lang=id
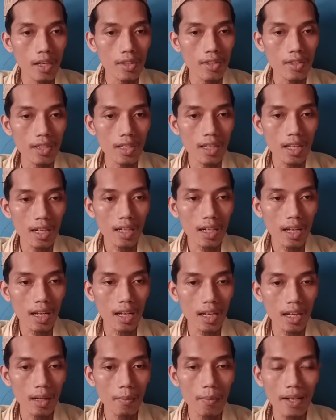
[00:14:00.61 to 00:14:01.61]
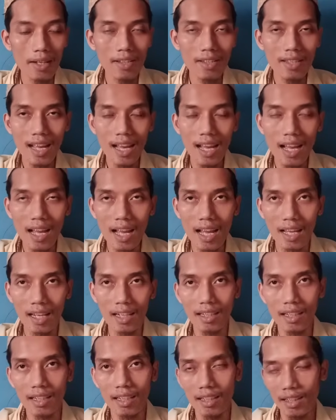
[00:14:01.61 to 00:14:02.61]
secara
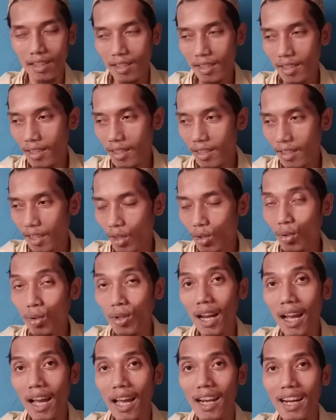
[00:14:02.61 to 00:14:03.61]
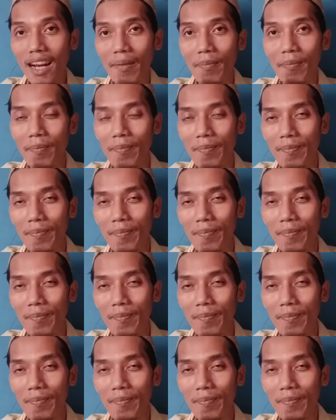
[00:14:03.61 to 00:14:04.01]
kebangsaan yaitu orang Arab.